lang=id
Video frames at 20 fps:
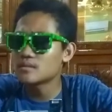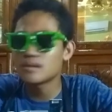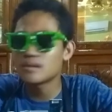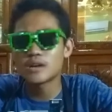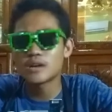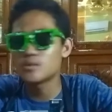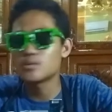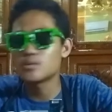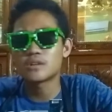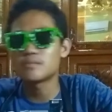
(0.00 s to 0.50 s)

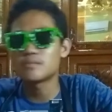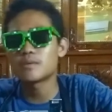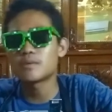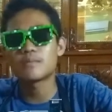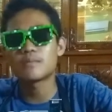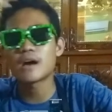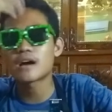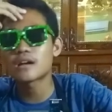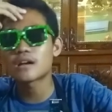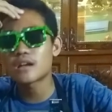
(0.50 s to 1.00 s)
aduh
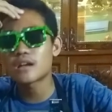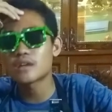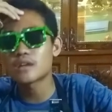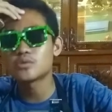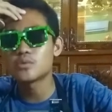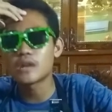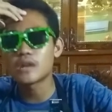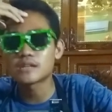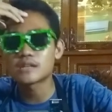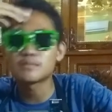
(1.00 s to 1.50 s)
ribet banget dah
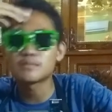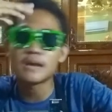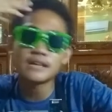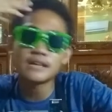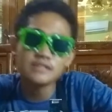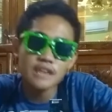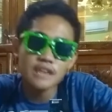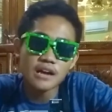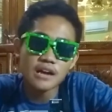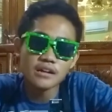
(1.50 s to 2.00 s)
tugas
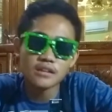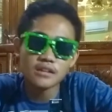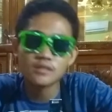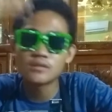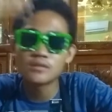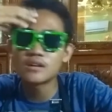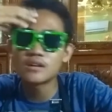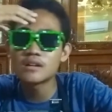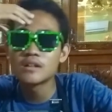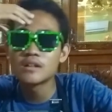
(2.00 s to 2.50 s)
banyak
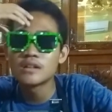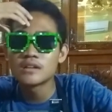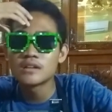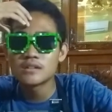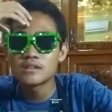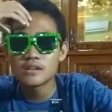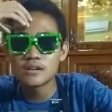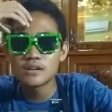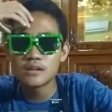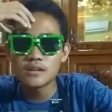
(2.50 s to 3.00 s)
gitu kan
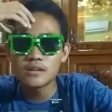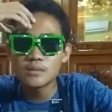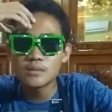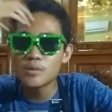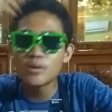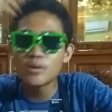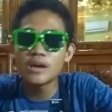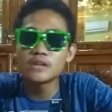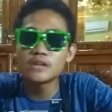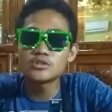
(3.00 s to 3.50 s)
ya
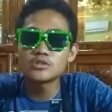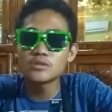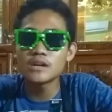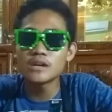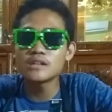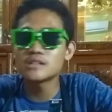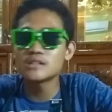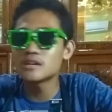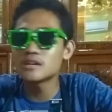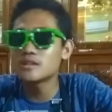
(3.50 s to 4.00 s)
dibawa enjoy
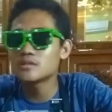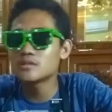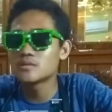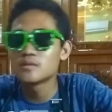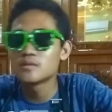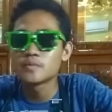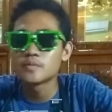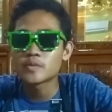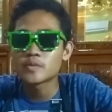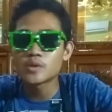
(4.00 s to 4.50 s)
aja gitu
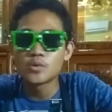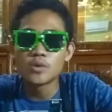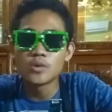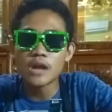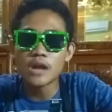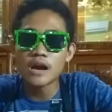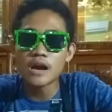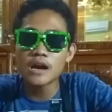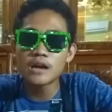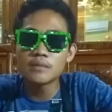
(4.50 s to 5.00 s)

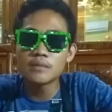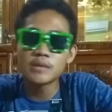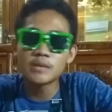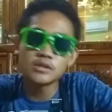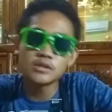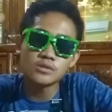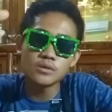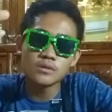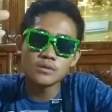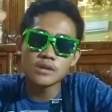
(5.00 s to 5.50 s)
ulangan
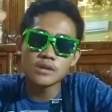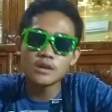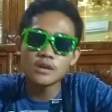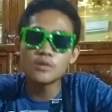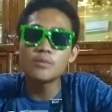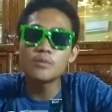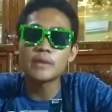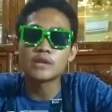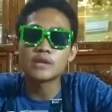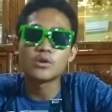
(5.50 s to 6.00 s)
besok ya
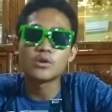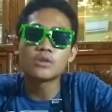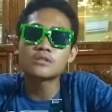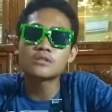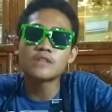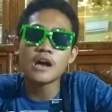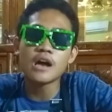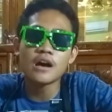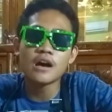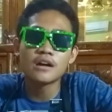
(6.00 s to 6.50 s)
gue main
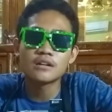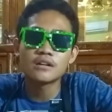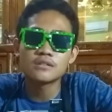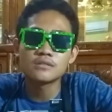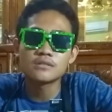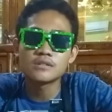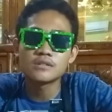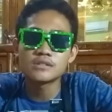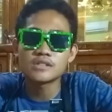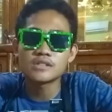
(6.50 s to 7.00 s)
Dota
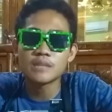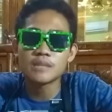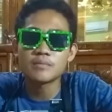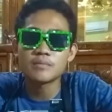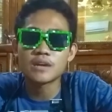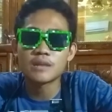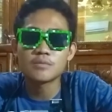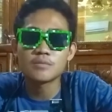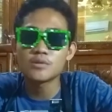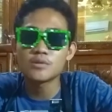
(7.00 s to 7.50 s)
gitu di
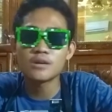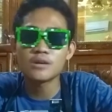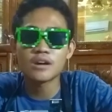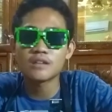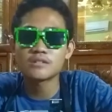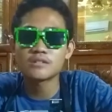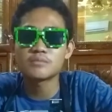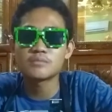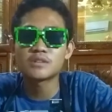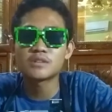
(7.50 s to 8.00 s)
snapgram gue
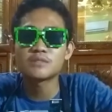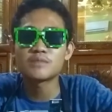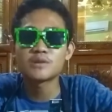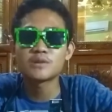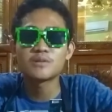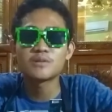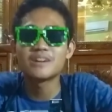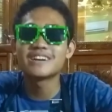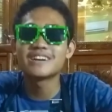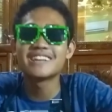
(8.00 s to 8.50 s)
kalau
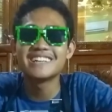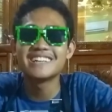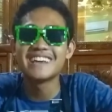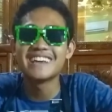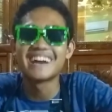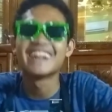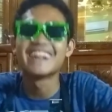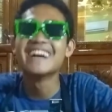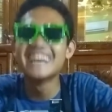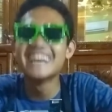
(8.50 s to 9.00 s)
teman-teman gue ini ya